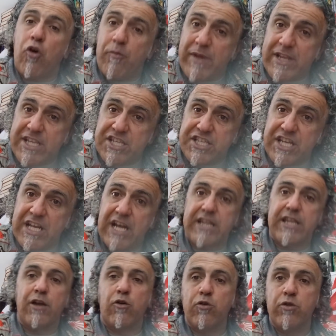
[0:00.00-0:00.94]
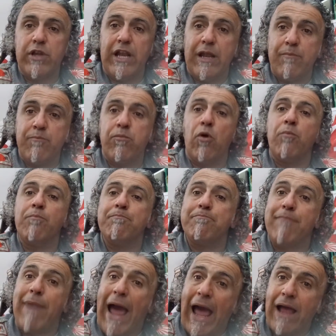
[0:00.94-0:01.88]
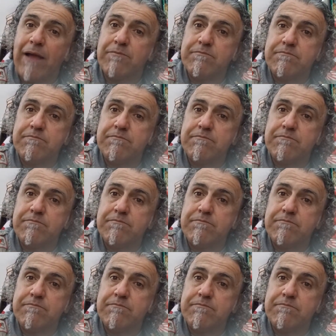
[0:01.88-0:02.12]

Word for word: come dice l'articolo di Lembo, ma,